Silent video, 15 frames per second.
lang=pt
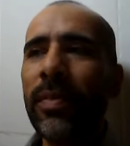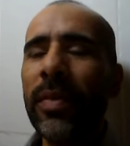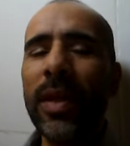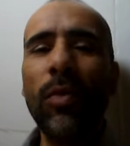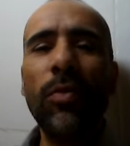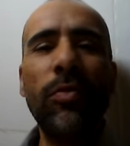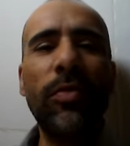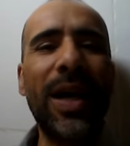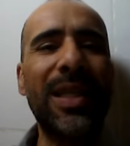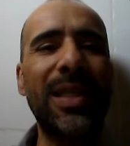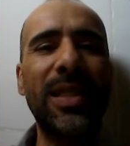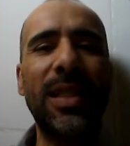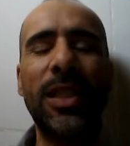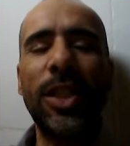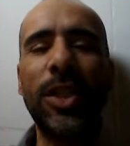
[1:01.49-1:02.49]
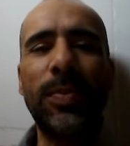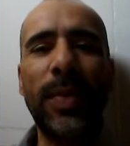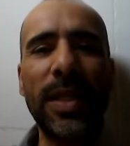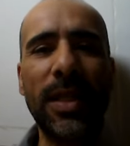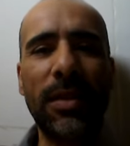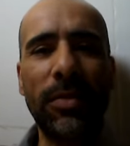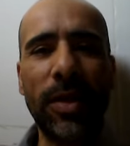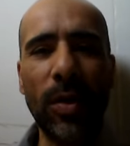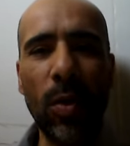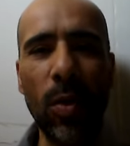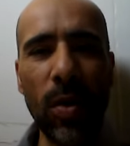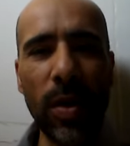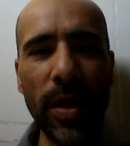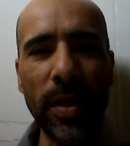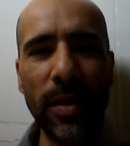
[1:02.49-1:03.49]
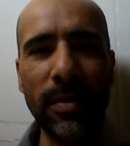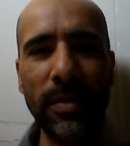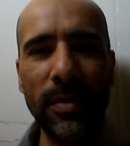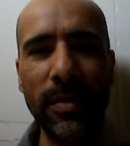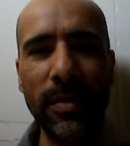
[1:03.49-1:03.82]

não fazem a gente passar vergonha,